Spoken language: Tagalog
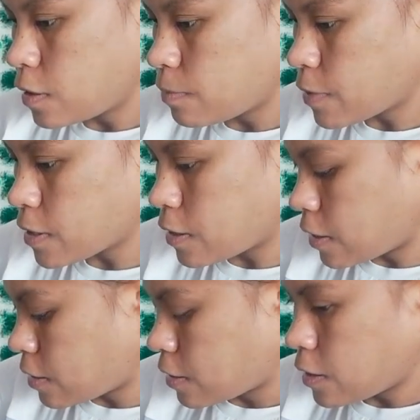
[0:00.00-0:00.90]
Lipat na
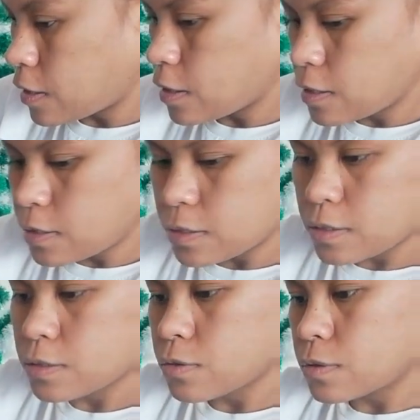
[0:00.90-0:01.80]
natin
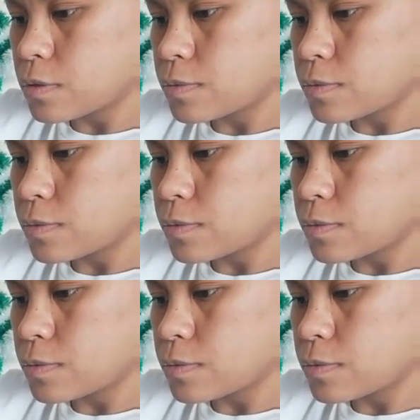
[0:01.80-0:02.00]
dito.